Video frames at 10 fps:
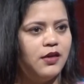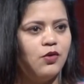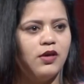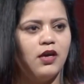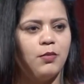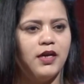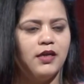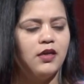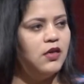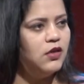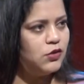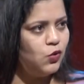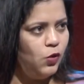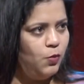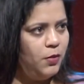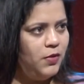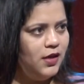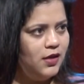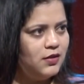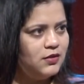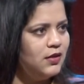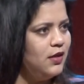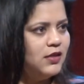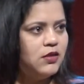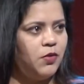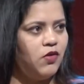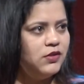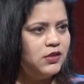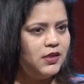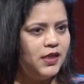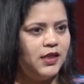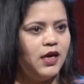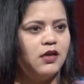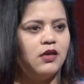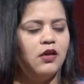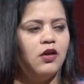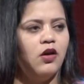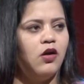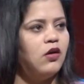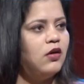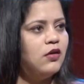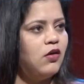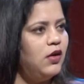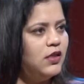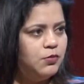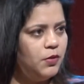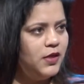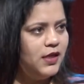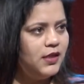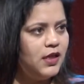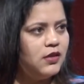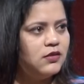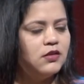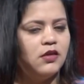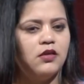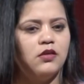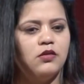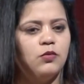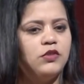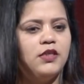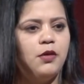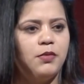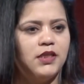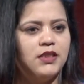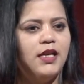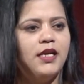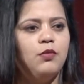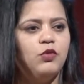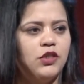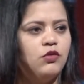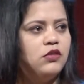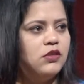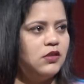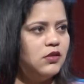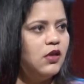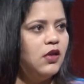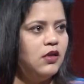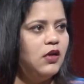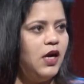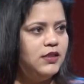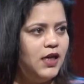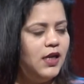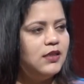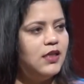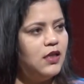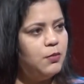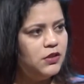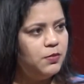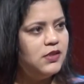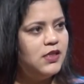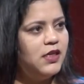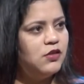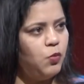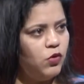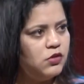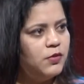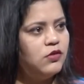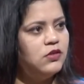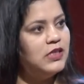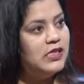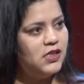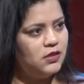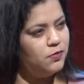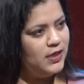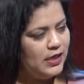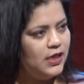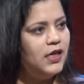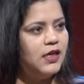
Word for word: क्योंकि हमारे स्कूल में भी ऐसा प्रोविजन हाँ, हाँ। नहीं था अच्छा। और कॉलेज में भी नहीं था नहीं। हम्म, हम्म, हम्म। मुझे नहीं पता था लेकिन मुझे कुछ अच्छा लगता था बचपन से ही स्पोर्ट्स में कुछ दिलचस्पी थी